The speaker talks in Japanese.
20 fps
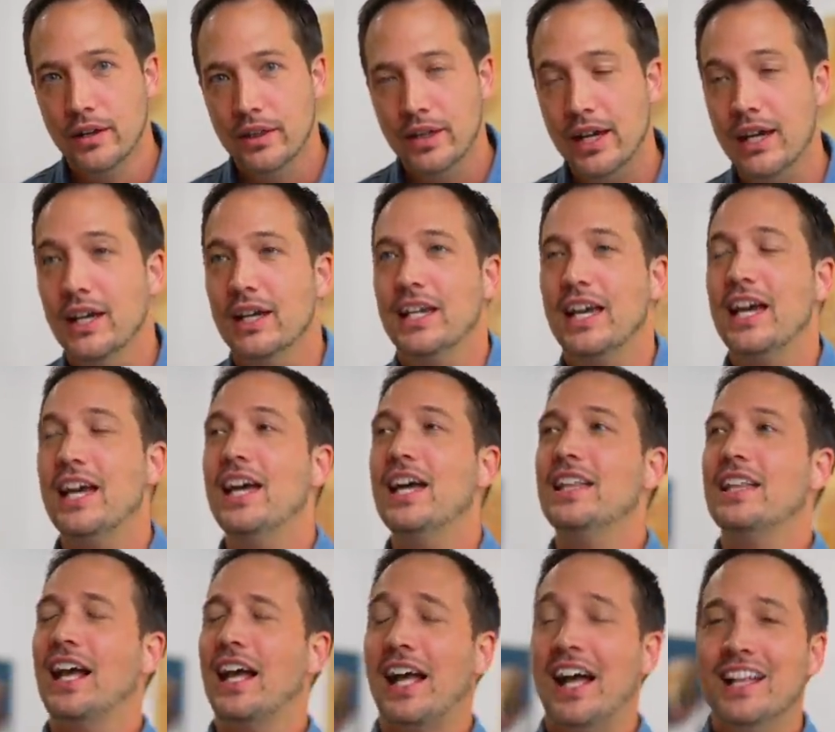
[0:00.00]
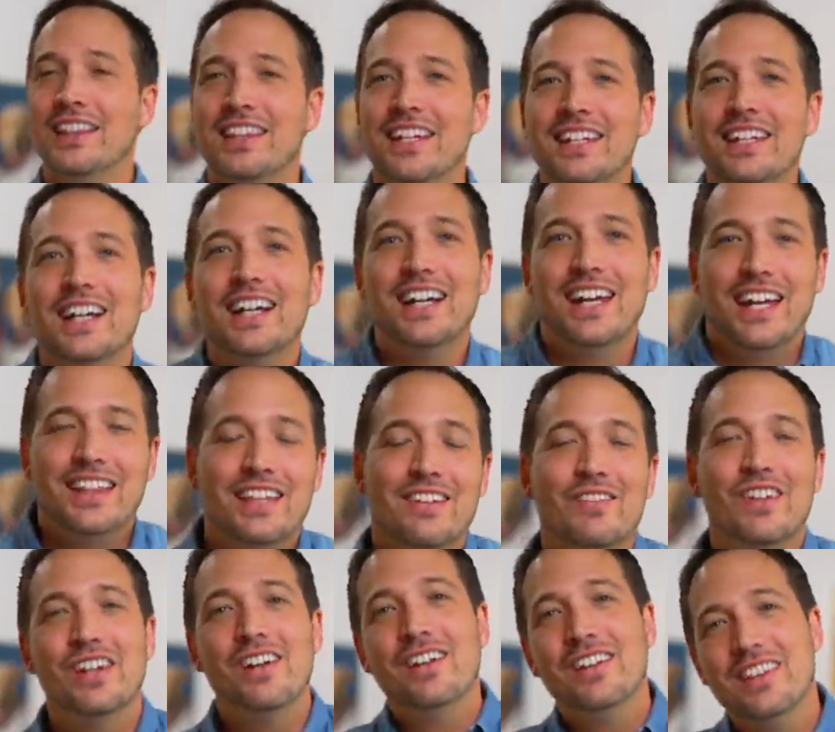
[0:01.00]
で、いやいや、簡単だからやって
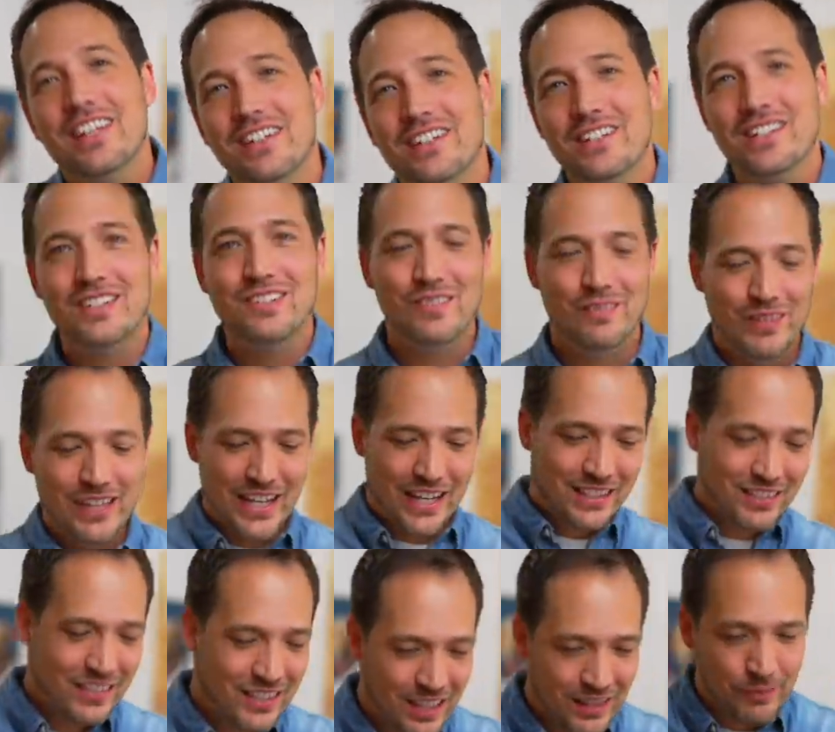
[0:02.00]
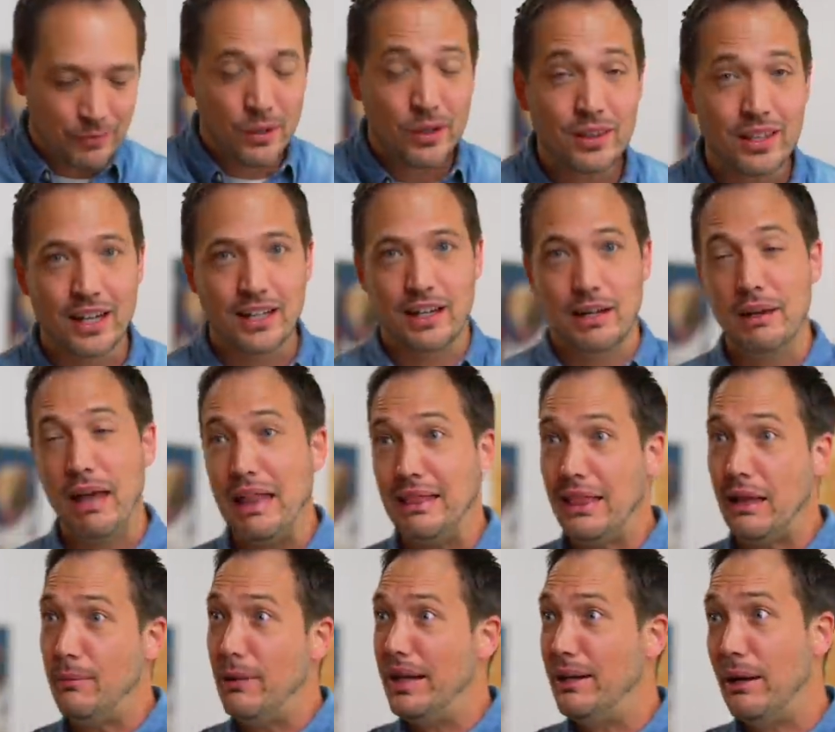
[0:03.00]
みようって YouTube 見て、ちょっとやってみようってなったら、やっ
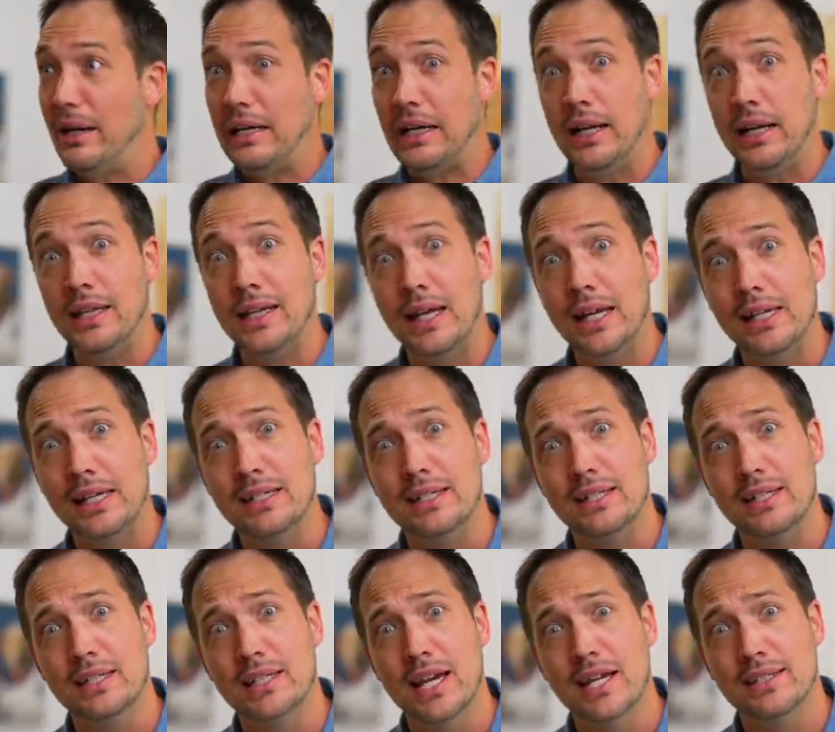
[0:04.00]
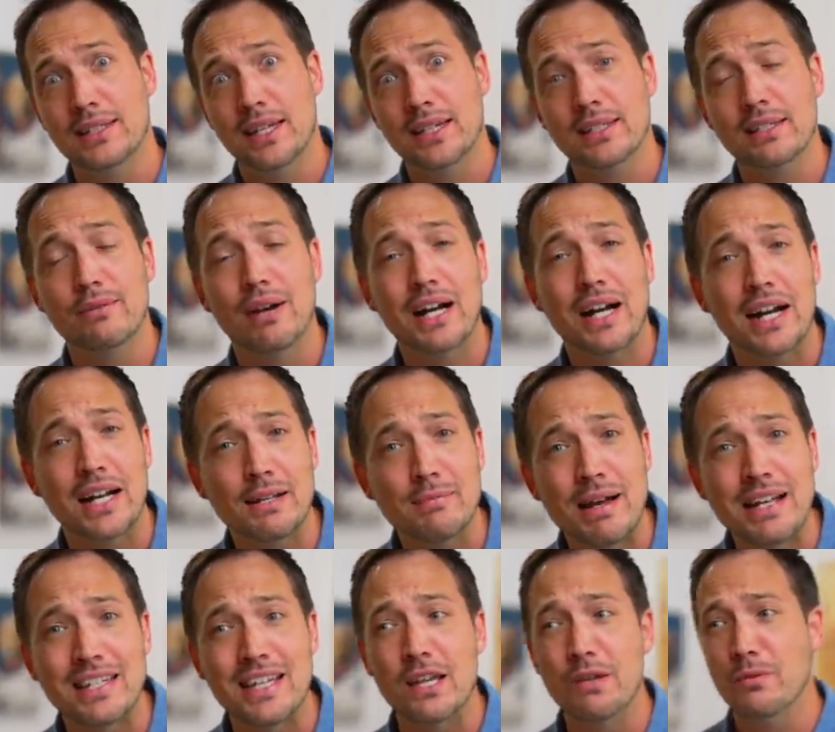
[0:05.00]
たまりわからない CSS わかり
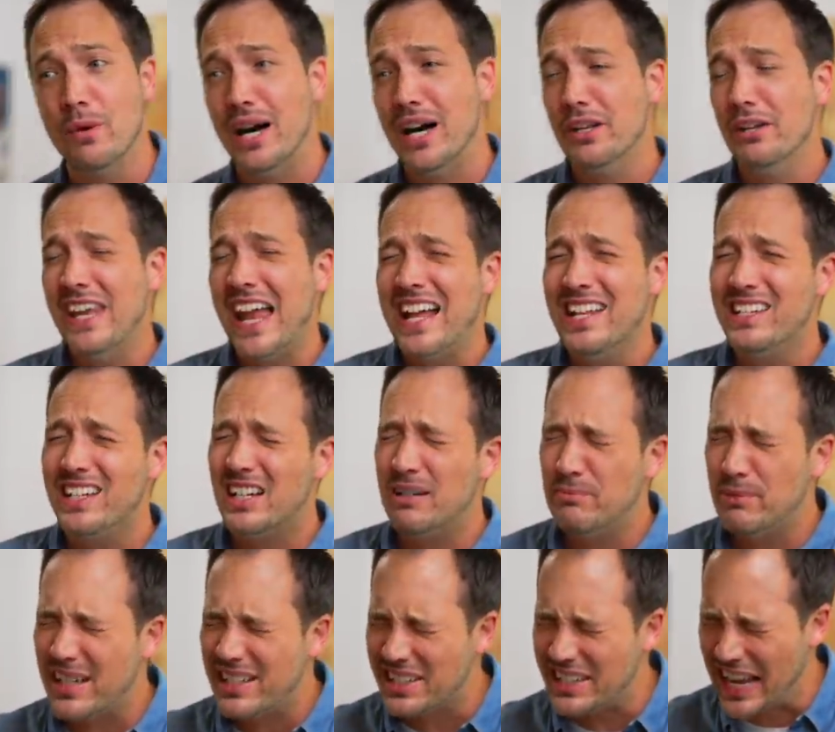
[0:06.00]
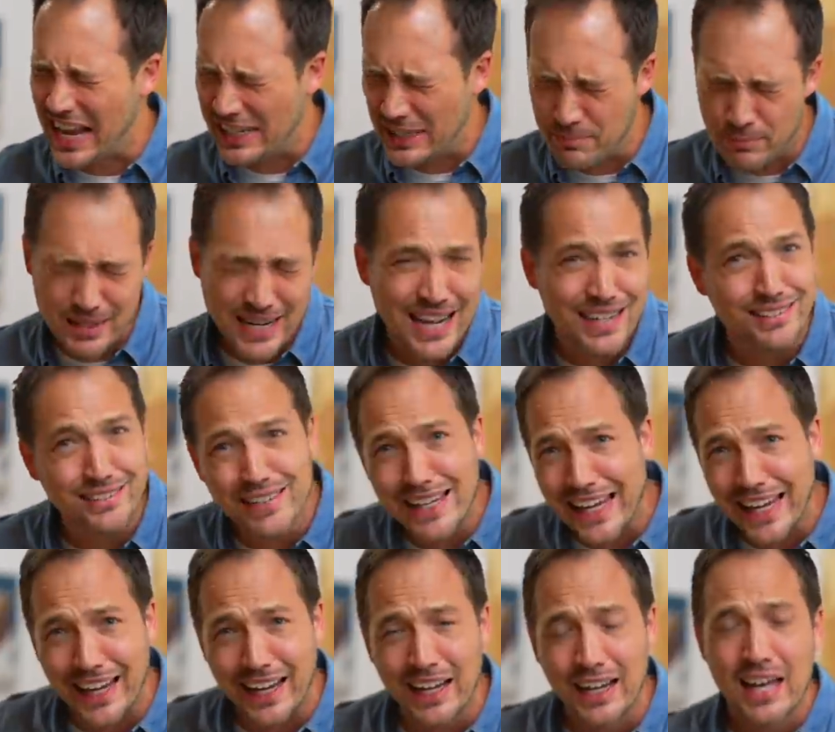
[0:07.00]
ません。ワードなんちゃらプレス何
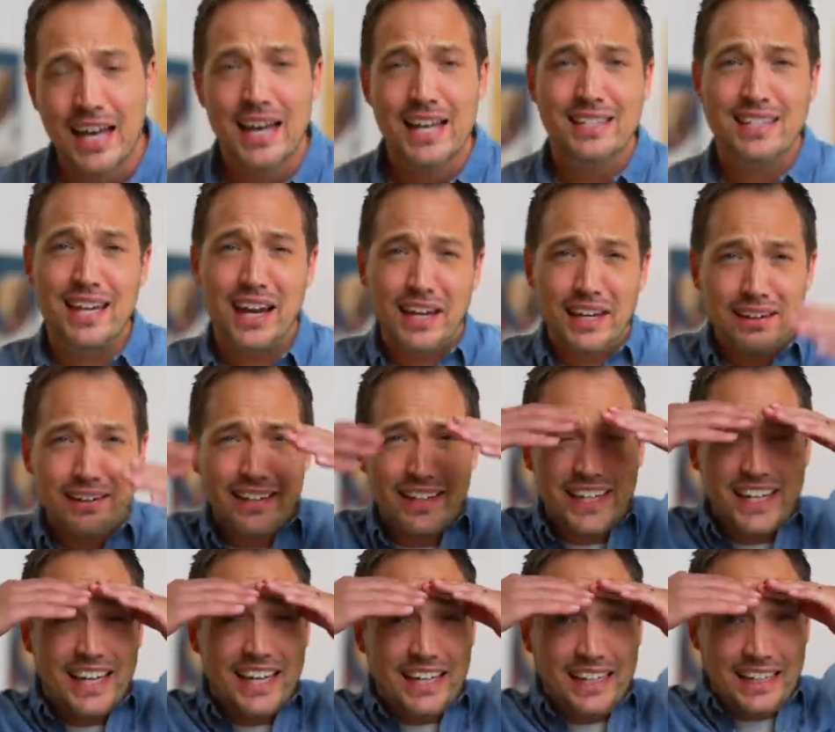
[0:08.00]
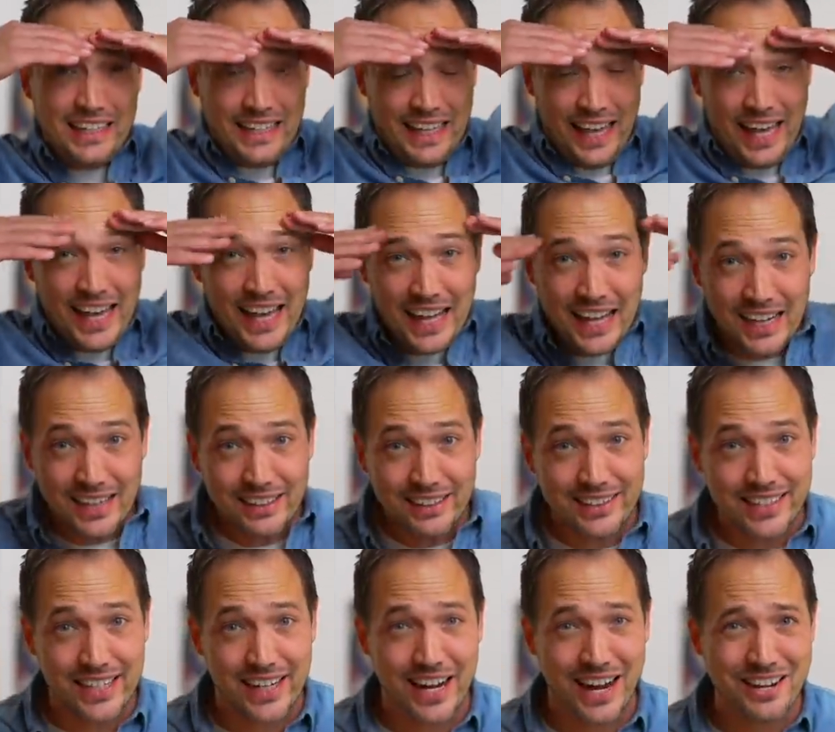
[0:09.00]
プラグインセキュリティえー、
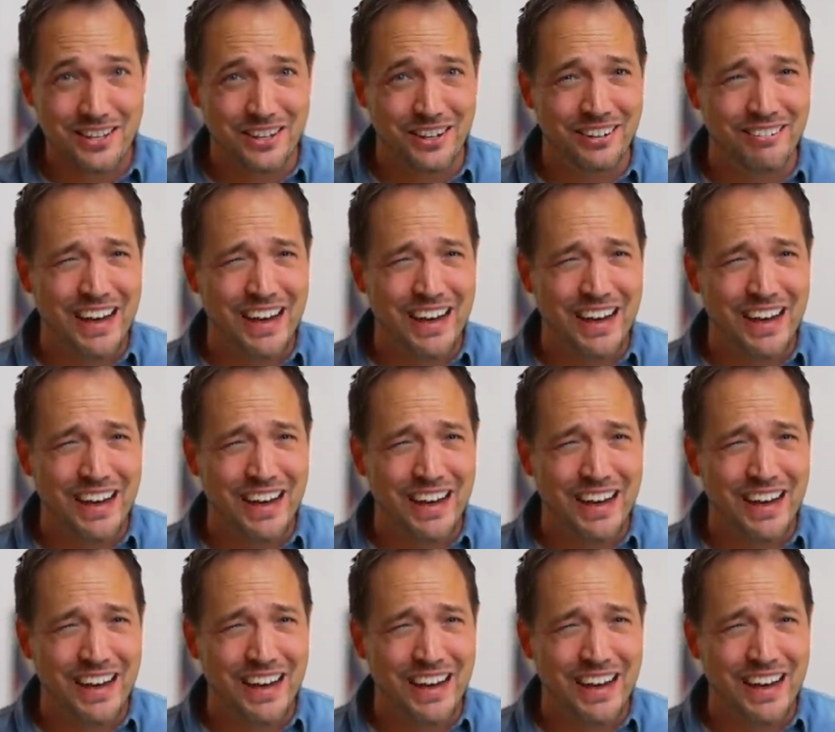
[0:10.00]
ハックされるの